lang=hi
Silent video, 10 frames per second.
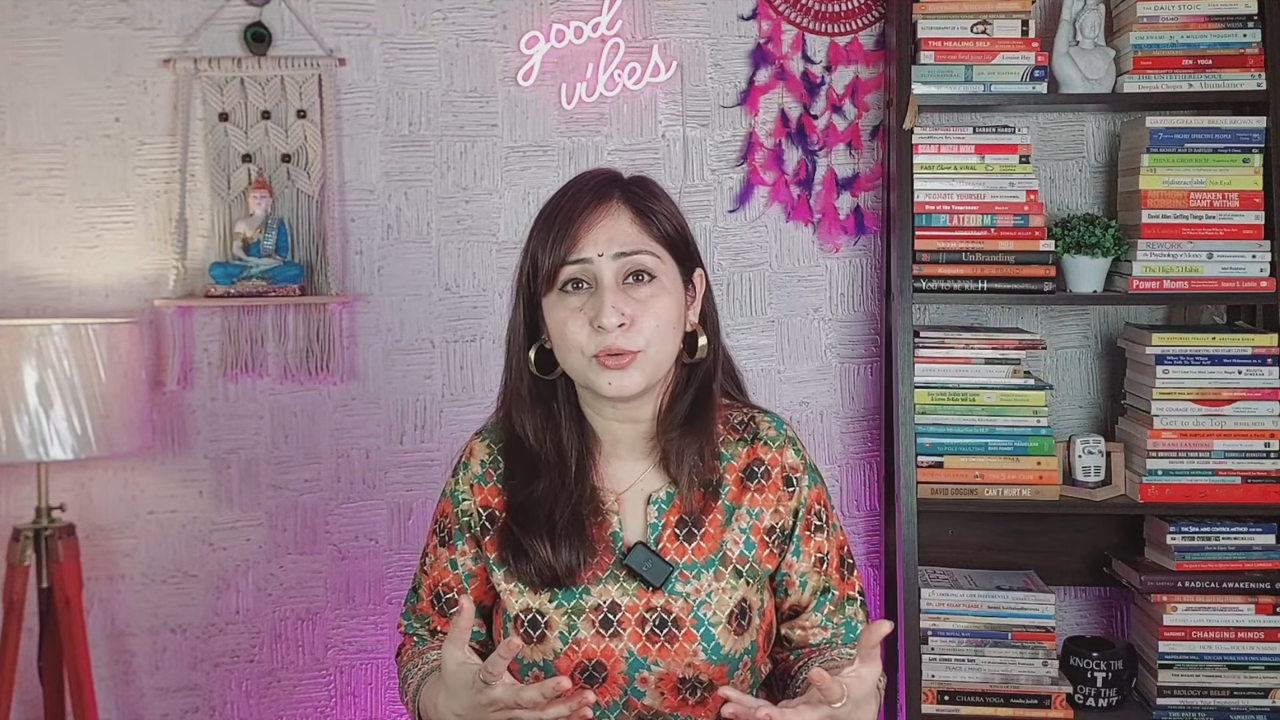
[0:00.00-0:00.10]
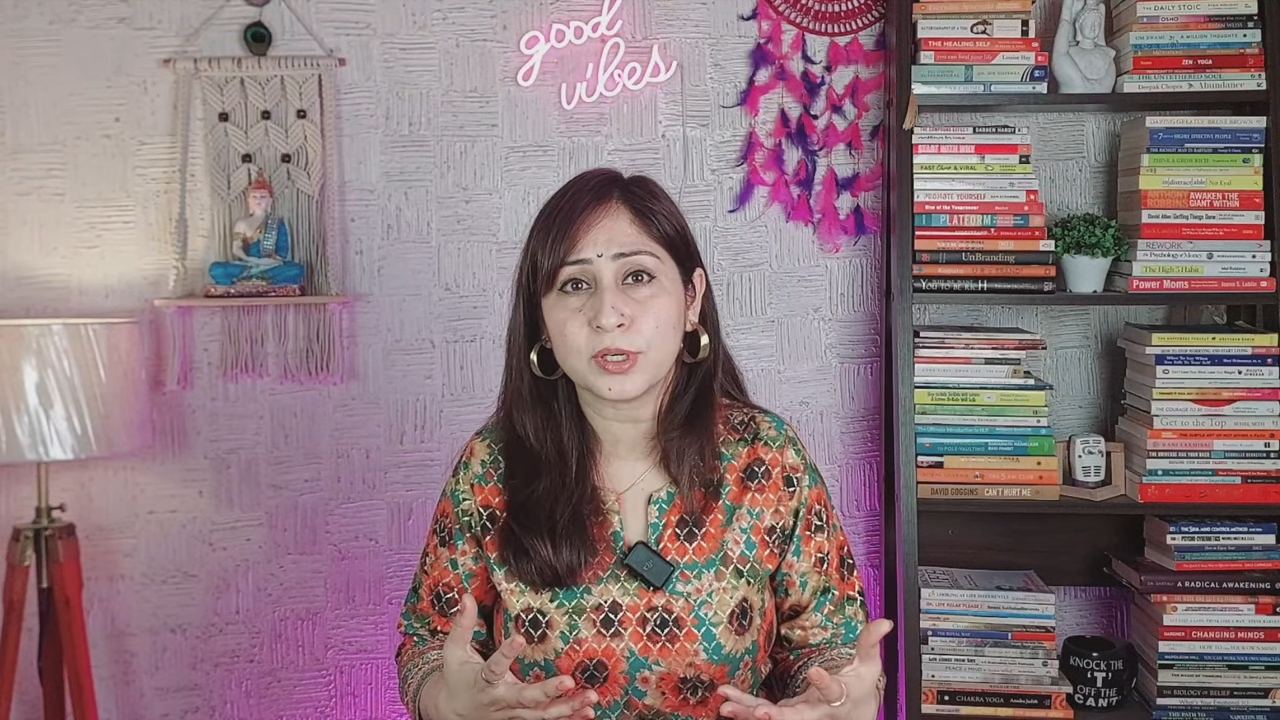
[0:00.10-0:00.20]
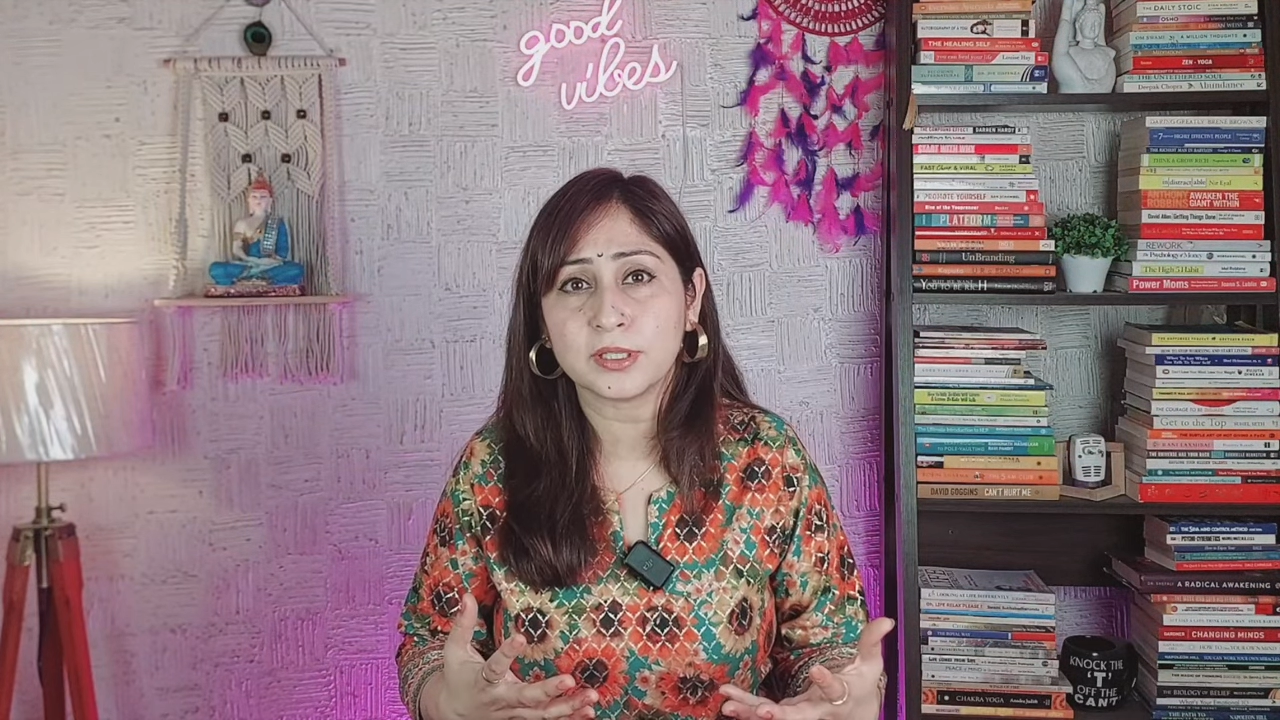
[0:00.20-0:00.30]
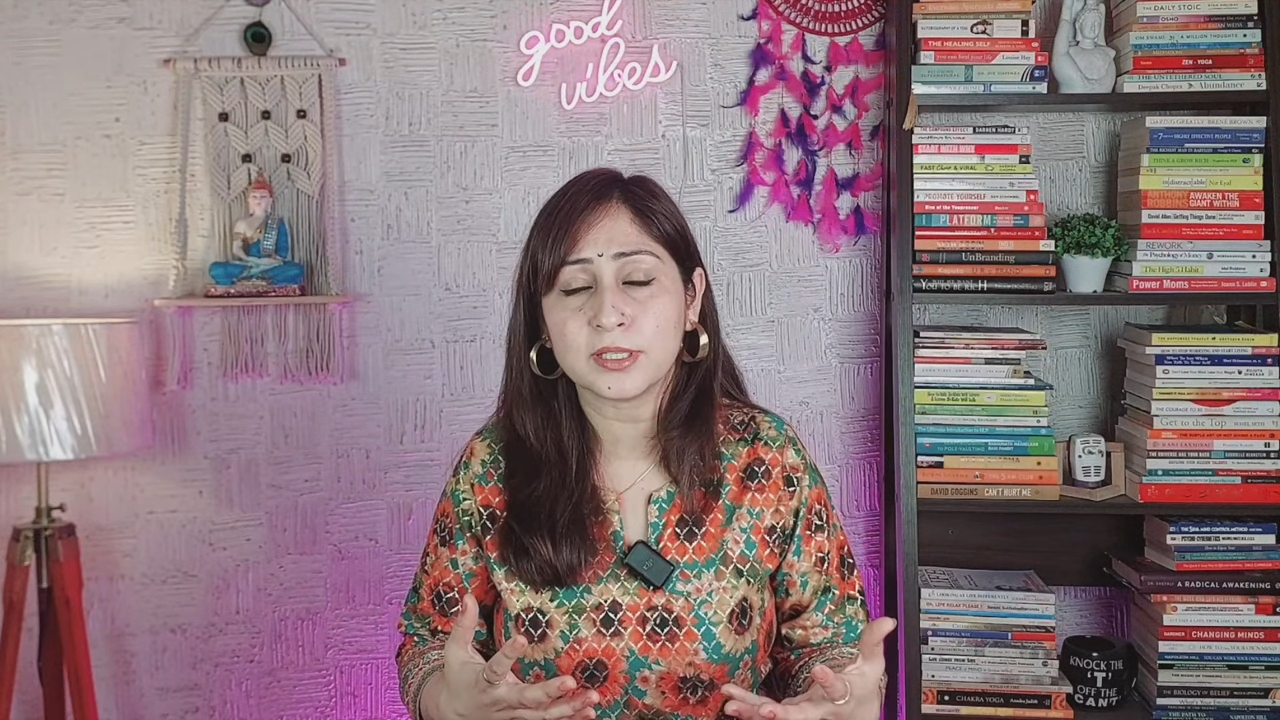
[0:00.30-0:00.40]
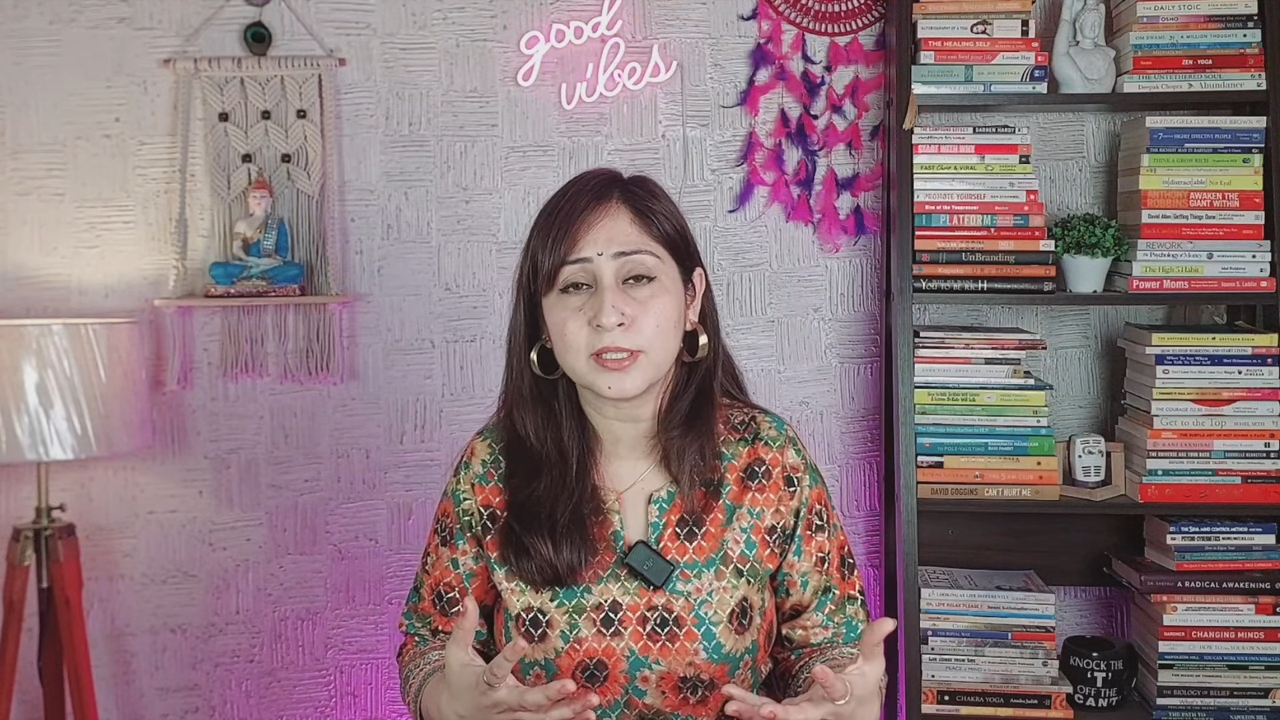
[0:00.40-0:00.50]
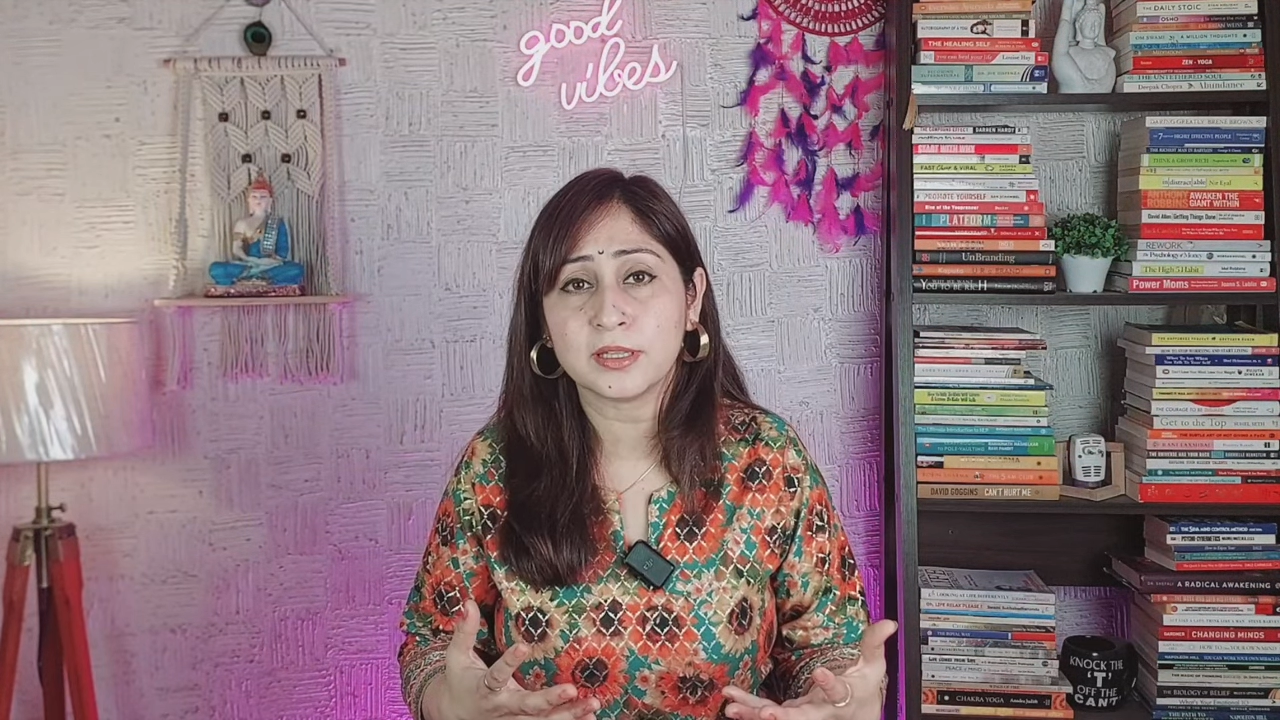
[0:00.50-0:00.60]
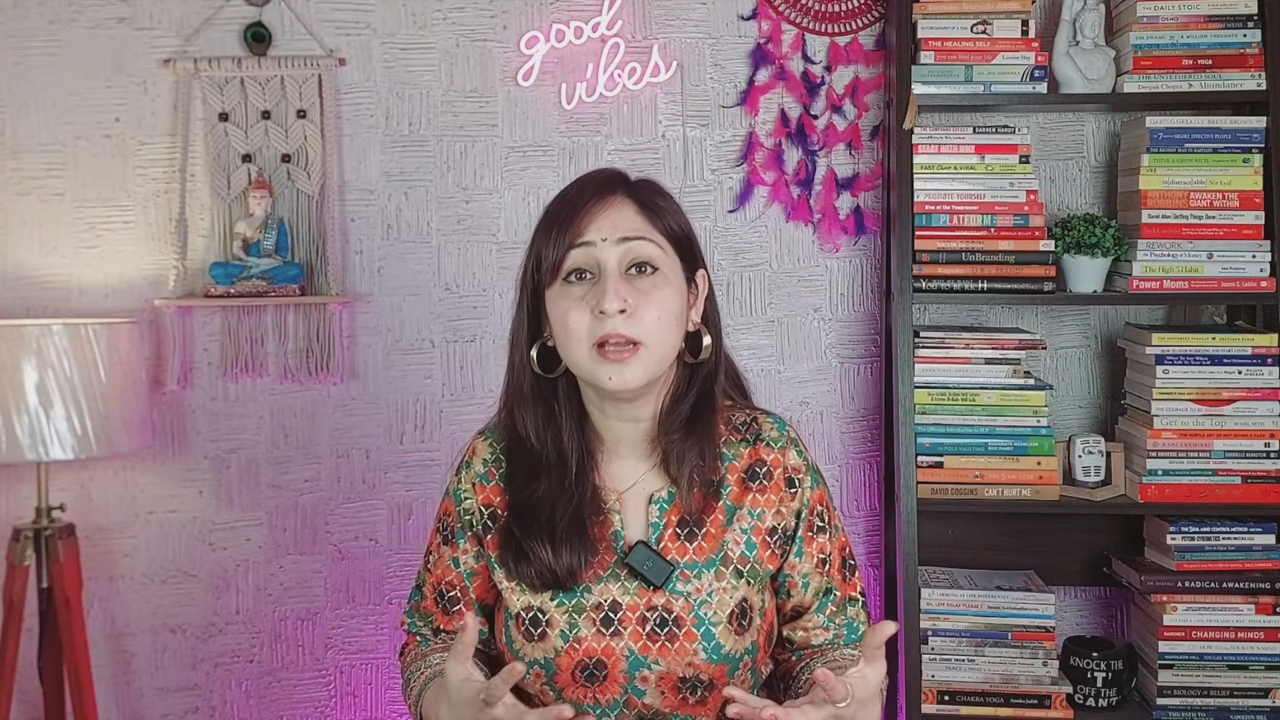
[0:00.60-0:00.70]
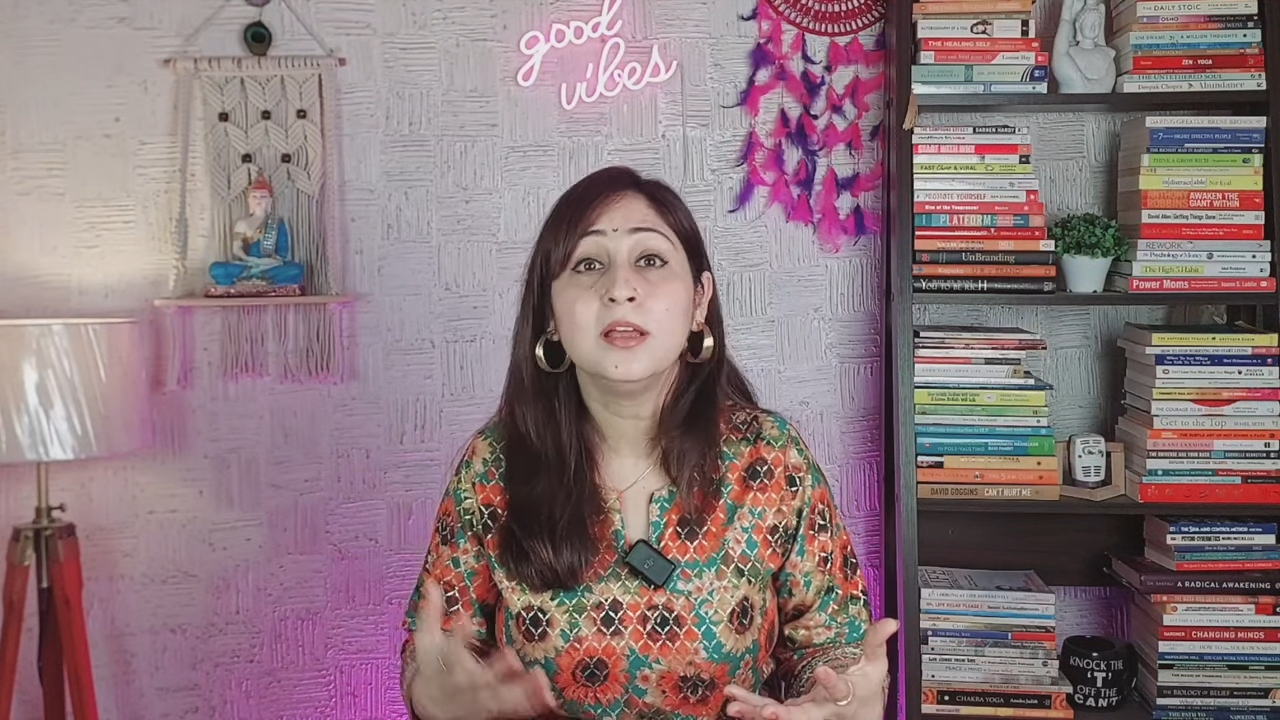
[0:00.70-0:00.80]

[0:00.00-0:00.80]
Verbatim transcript: कर दें सीधा